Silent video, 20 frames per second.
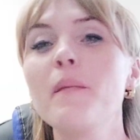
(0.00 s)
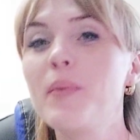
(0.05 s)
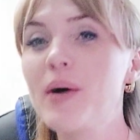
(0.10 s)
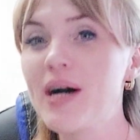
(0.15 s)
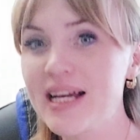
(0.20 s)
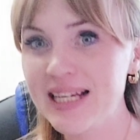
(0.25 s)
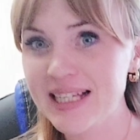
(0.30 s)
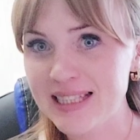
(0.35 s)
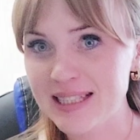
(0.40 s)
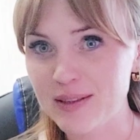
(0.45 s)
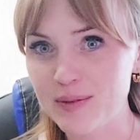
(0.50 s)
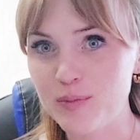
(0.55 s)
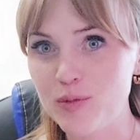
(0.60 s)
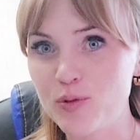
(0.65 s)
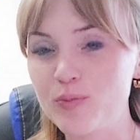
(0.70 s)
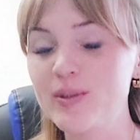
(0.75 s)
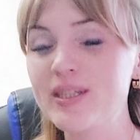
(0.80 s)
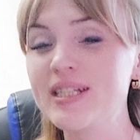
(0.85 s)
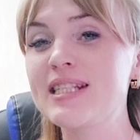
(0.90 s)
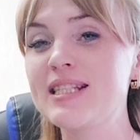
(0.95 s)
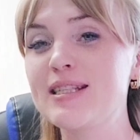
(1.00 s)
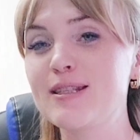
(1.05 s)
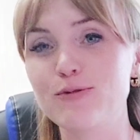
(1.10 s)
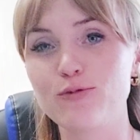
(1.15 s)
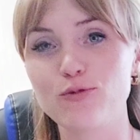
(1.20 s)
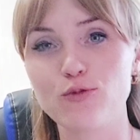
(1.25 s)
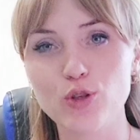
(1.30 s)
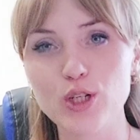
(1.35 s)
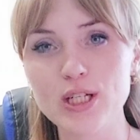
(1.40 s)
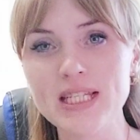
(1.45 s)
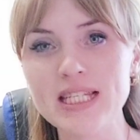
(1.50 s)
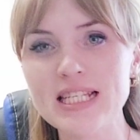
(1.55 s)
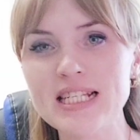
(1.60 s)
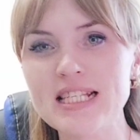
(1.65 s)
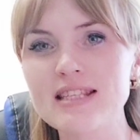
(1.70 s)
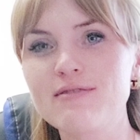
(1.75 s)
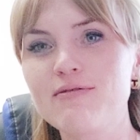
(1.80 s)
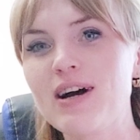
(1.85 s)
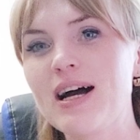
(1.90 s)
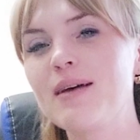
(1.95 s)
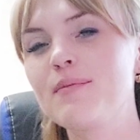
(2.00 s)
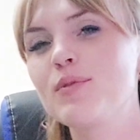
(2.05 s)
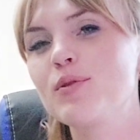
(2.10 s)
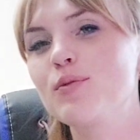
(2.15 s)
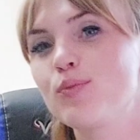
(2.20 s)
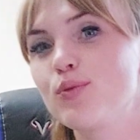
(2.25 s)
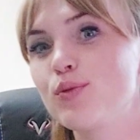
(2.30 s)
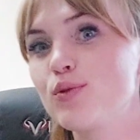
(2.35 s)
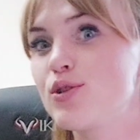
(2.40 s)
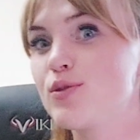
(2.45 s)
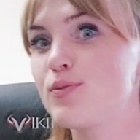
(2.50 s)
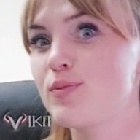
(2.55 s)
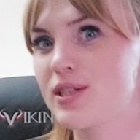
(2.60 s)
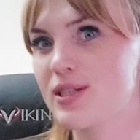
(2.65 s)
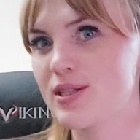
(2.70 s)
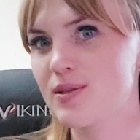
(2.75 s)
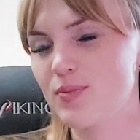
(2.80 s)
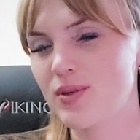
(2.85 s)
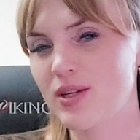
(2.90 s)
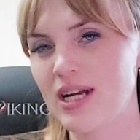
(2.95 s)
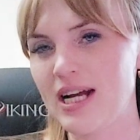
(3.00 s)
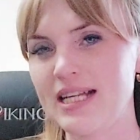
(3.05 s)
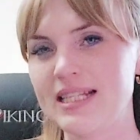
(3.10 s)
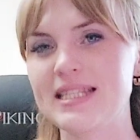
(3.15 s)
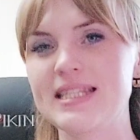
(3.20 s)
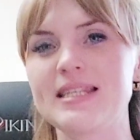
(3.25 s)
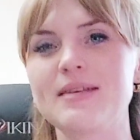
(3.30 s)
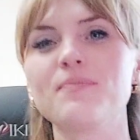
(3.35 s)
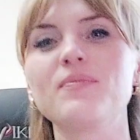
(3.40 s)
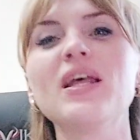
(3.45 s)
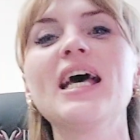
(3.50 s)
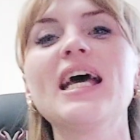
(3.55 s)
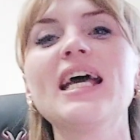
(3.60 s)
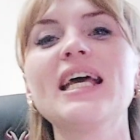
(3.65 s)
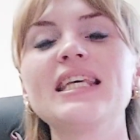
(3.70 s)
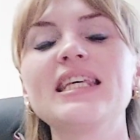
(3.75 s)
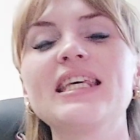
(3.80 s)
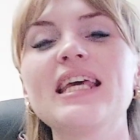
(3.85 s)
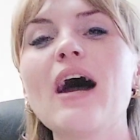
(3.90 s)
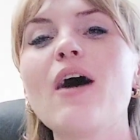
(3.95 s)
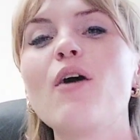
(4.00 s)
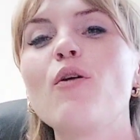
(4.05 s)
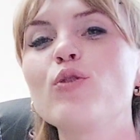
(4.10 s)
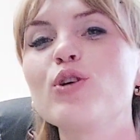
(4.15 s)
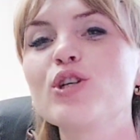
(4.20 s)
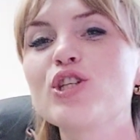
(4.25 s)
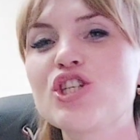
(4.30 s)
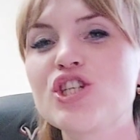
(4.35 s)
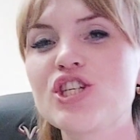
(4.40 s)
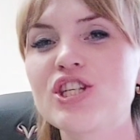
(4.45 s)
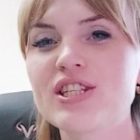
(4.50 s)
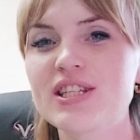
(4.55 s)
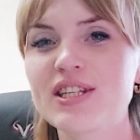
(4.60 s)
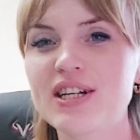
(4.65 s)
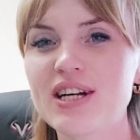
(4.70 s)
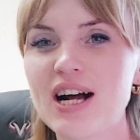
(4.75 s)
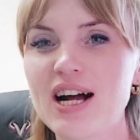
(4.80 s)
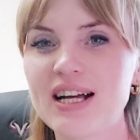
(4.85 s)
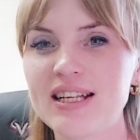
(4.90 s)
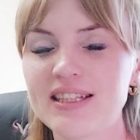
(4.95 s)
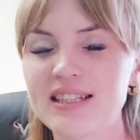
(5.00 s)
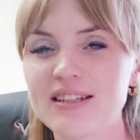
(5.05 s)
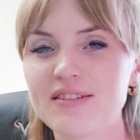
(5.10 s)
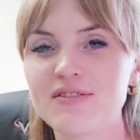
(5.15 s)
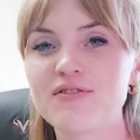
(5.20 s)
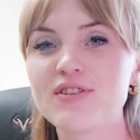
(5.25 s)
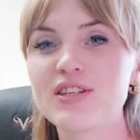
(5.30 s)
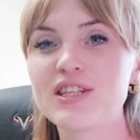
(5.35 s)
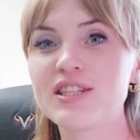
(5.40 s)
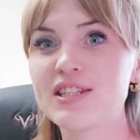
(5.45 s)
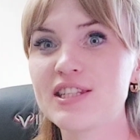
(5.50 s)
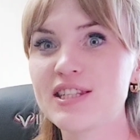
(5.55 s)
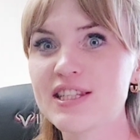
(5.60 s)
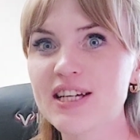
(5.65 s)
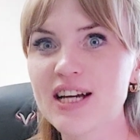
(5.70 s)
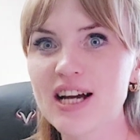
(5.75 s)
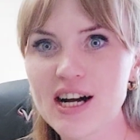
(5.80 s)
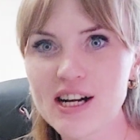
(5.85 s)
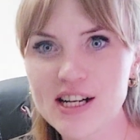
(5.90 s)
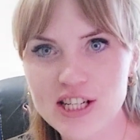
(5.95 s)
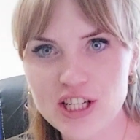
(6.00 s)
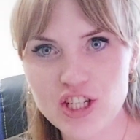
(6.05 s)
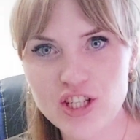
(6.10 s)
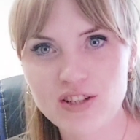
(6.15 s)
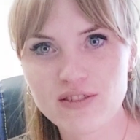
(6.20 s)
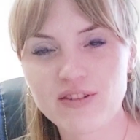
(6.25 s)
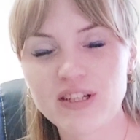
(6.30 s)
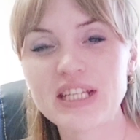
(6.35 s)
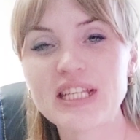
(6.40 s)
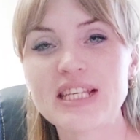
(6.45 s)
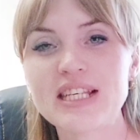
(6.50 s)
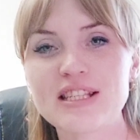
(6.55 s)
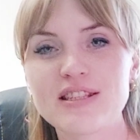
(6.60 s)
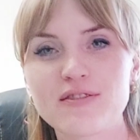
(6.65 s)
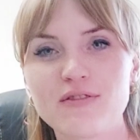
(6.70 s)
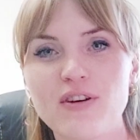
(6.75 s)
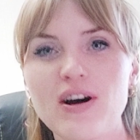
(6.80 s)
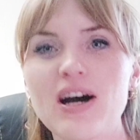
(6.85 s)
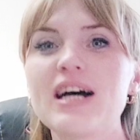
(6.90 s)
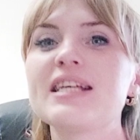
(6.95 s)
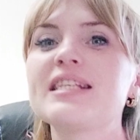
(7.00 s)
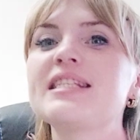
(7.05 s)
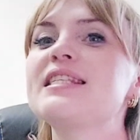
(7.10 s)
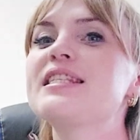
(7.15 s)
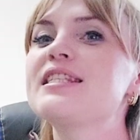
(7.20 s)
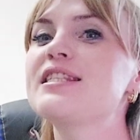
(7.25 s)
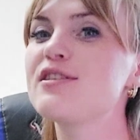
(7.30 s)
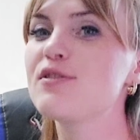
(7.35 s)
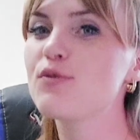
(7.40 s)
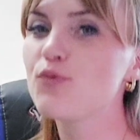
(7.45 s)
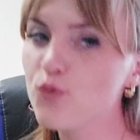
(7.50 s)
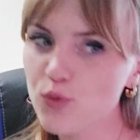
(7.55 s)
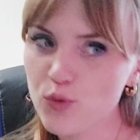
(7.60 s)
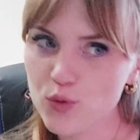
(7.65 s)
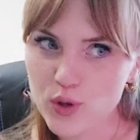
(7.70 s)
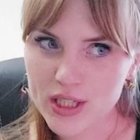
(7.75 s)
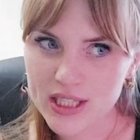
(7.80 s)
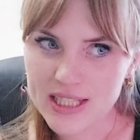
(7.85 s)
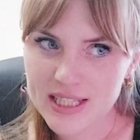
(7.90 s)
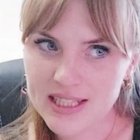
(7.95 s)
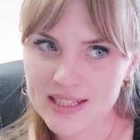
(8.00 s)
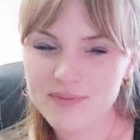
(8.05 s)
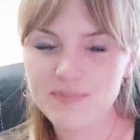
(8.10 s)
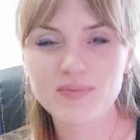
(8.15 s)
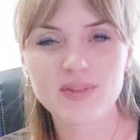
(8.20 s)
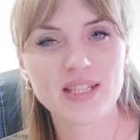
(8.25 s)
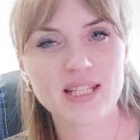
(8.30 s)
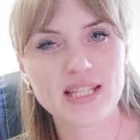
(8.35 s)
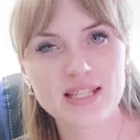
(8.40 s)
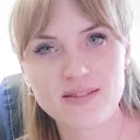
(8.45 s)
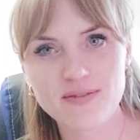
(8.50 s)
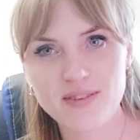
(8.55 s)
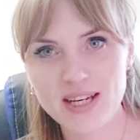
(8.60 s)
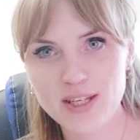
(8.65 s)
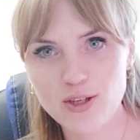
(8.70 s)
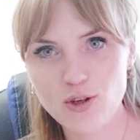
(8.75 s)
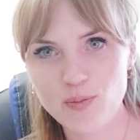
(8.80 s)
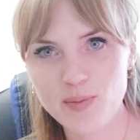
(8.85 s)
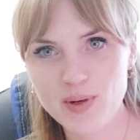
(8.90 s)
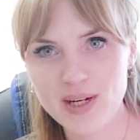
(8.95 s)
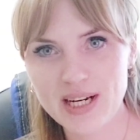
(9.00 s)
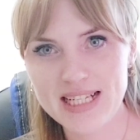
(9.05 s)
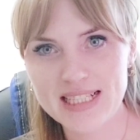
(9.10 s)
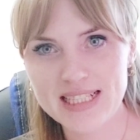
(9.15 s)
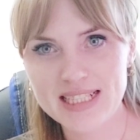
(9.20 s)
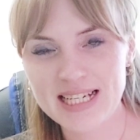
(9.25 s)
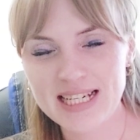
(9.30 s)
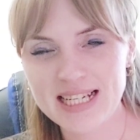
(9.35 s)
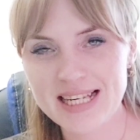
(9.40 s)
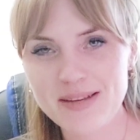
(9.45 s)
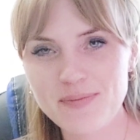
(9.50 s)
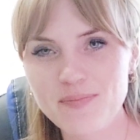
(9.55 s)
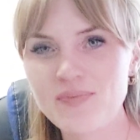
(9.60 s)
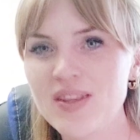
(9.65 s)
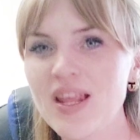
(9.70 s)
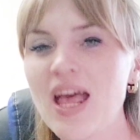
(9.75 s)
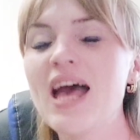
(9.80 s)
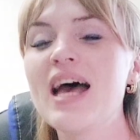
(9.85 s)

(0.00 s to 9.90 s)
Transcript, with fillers: Поэтому мы сегодня с вами будем разбираться. Я очень рада видеть каждого из вас сегодня на своем канале.